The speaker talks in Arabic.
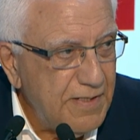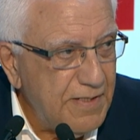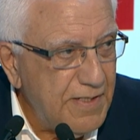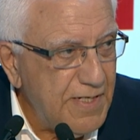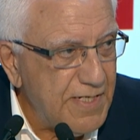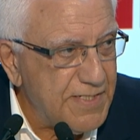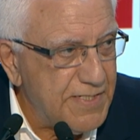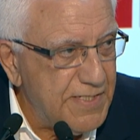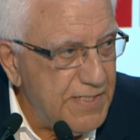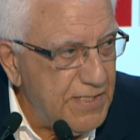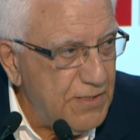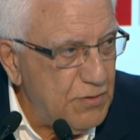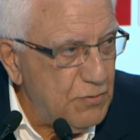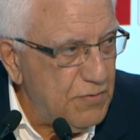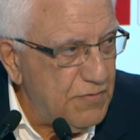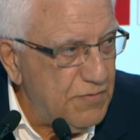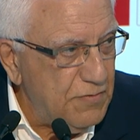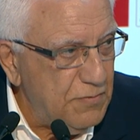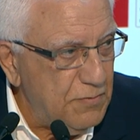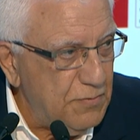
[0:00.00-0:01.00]
العصية
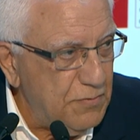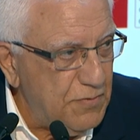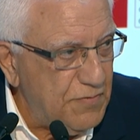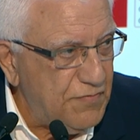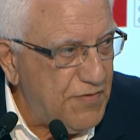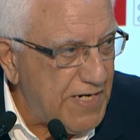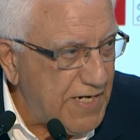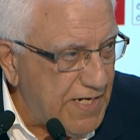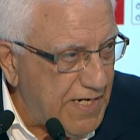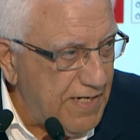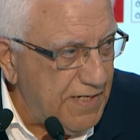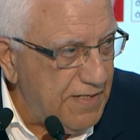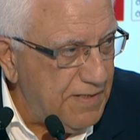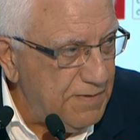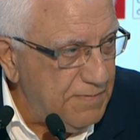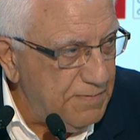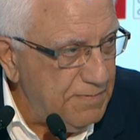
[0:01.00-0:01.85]
والفلقة